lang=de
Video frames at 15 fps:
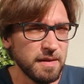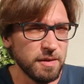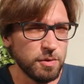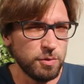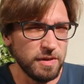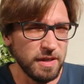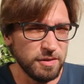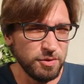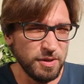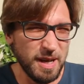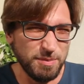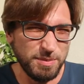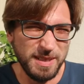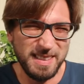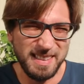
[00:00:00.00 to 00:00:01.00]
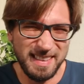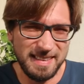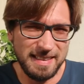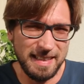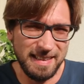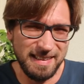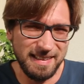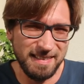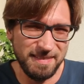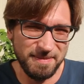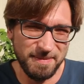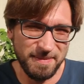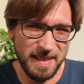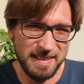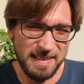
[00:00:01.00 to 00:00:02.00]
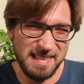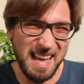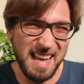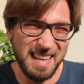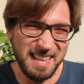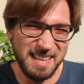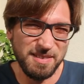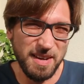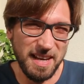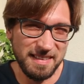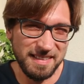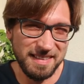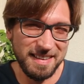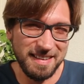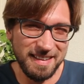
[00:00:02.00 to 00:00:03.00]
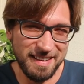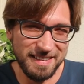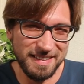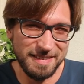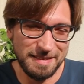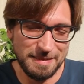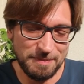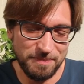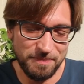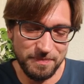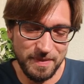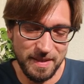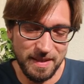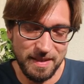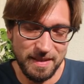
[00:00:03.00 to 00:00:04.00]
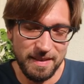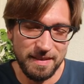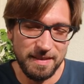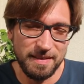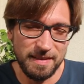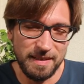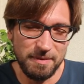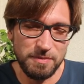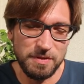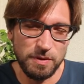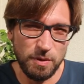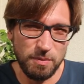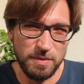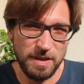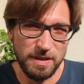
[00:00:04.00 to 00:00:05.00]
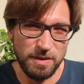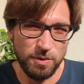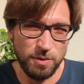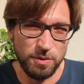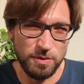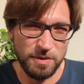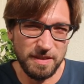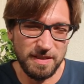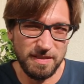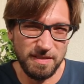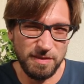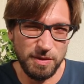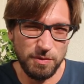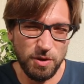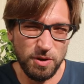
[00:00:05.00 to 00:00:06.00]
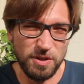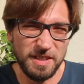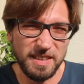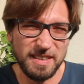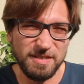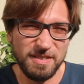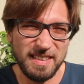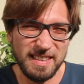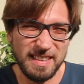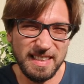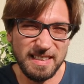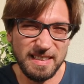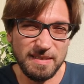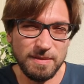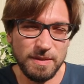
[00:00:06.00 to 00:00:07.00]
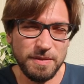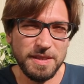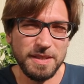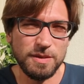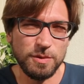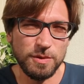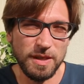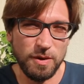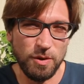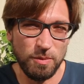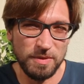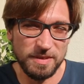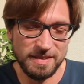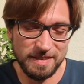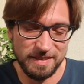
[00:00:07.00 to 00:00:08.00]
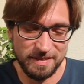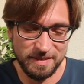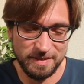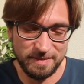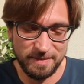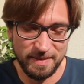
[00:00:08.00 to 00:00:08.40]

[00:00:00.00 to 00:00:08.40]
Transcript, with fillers: Gut, also ihr habt jetzt gesehen, es ist einiges weitergegangen im Sommer und wir wollen euch jetzt wissen lassen, wie wir dazu gekommen sind.